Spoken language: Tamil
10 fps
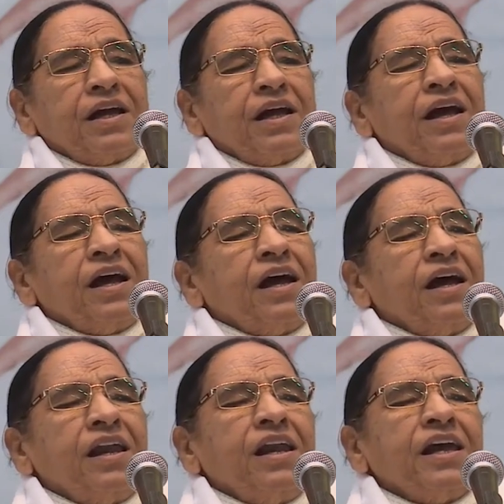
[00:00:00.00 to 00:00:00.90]
அந்த
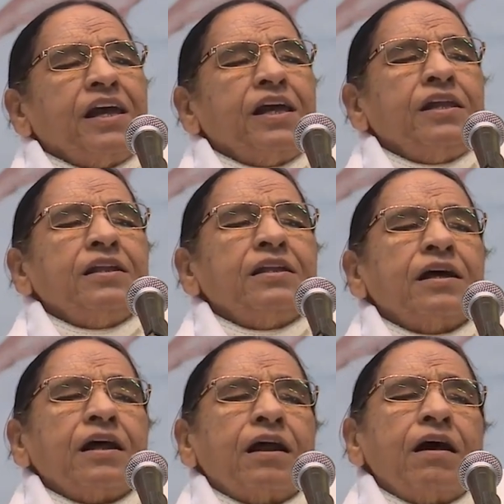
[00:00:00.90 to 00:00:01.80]
ரூபம் என்னவென்றால்
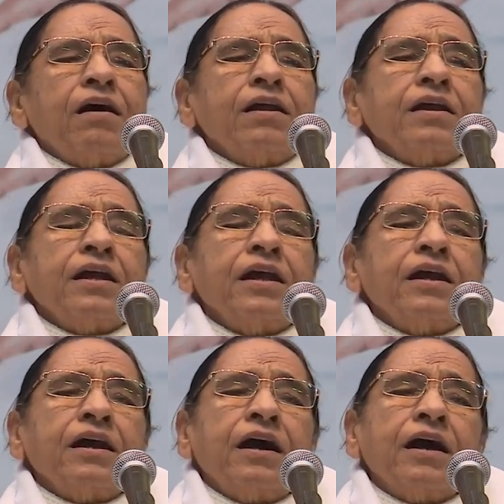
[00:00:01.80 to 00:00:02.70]

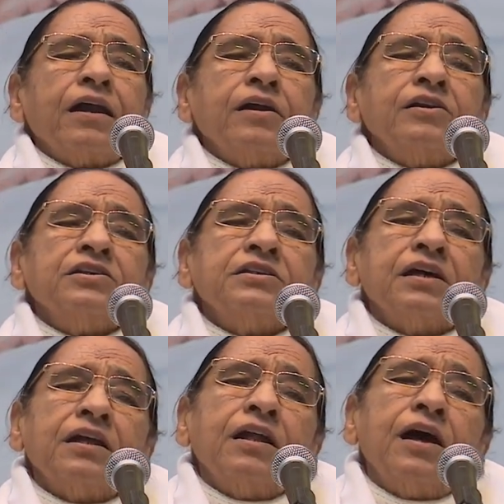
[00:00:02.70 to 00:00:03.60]
கவர்ச்சியினுடைய ரூபம்
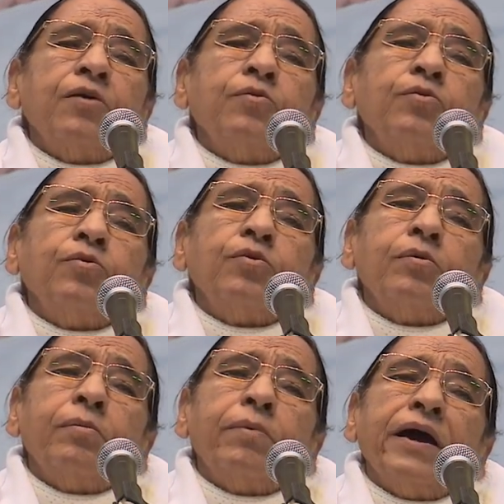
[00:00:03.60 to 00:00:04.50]

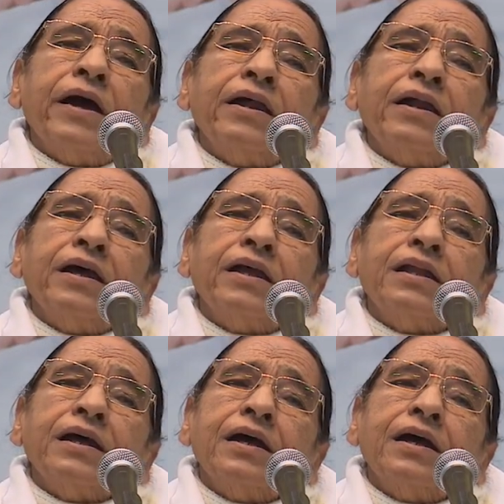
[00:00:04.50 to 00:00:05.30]
மற்றொரு ரூபமானது